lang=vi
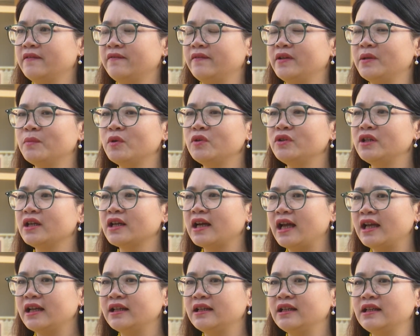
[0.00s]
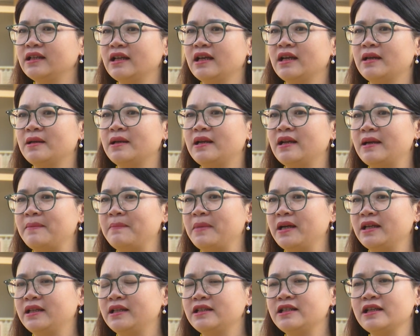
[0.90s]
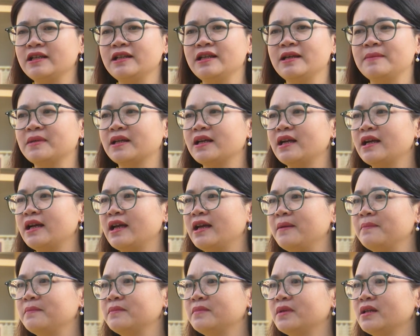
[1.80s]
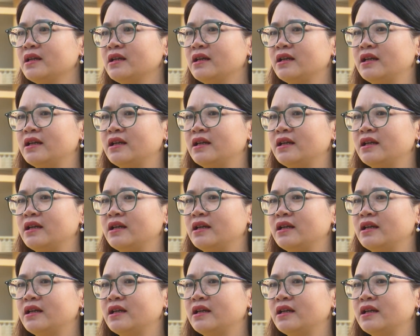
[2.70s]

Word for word: Vì môn tiếng Anh làm bài thi trắc nghiệm thì các em